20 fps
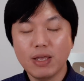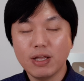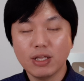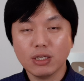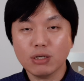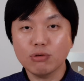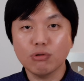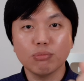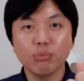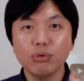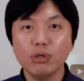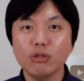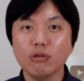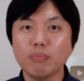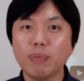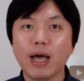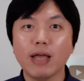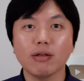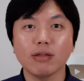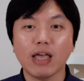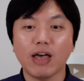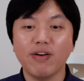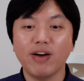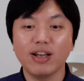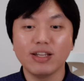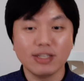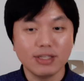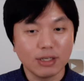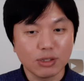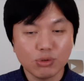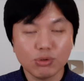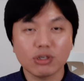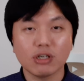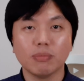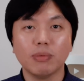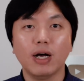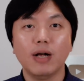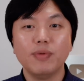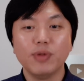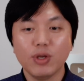特种部队都派到台湾了，你能做什
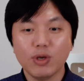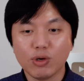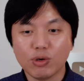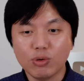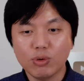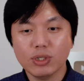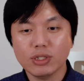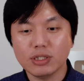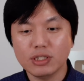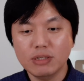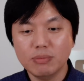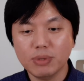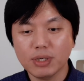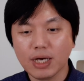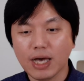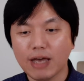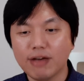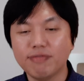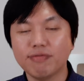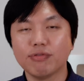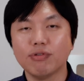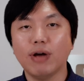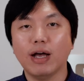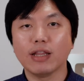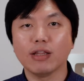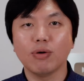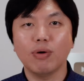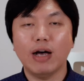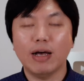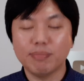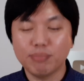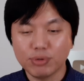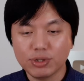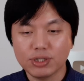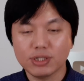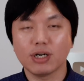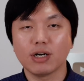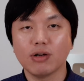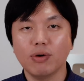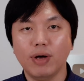么？如果习近平还服软的话，不
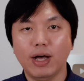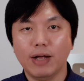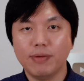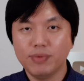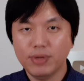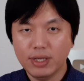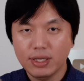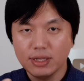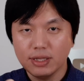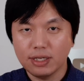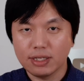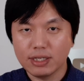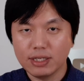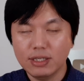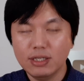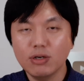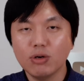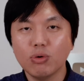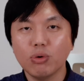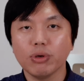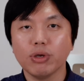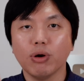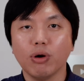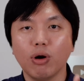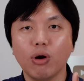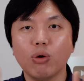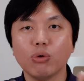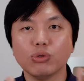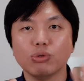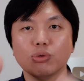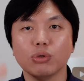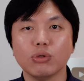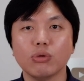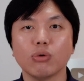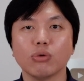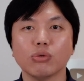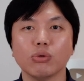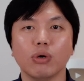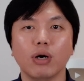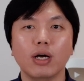吱声的话，那一定会有后续的
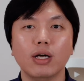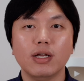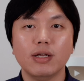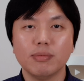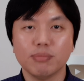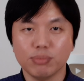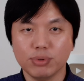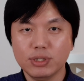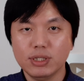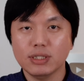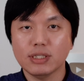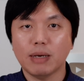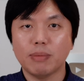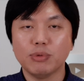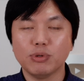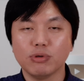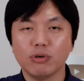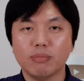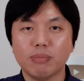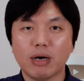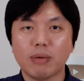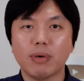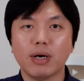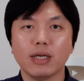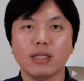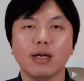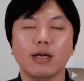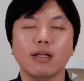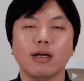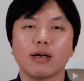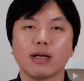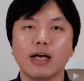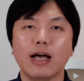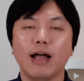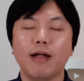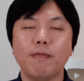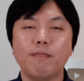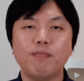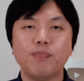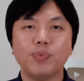动作。不信，咱们就慢慢一点点
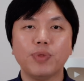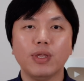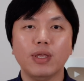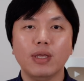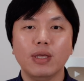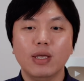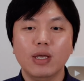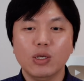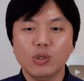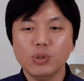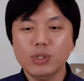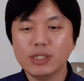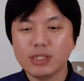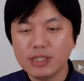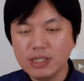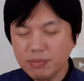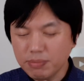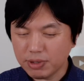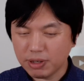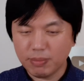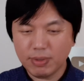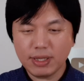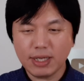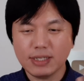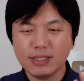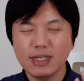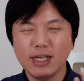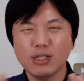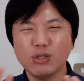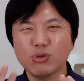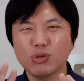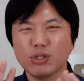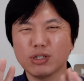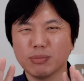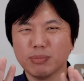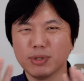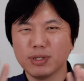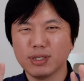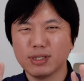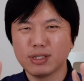看。所以，习近平嘛，他现在就是
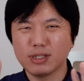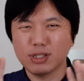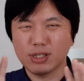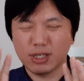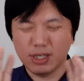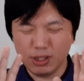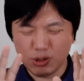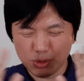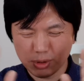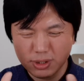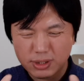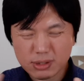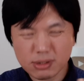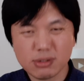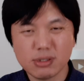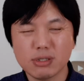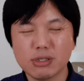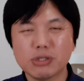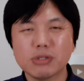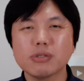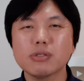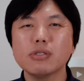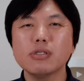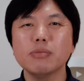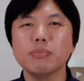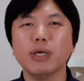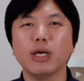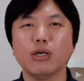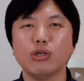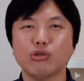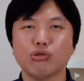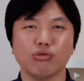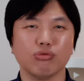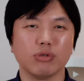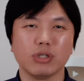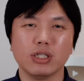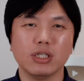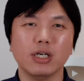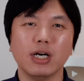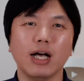什么呢？可以说是四四面楚
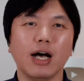歌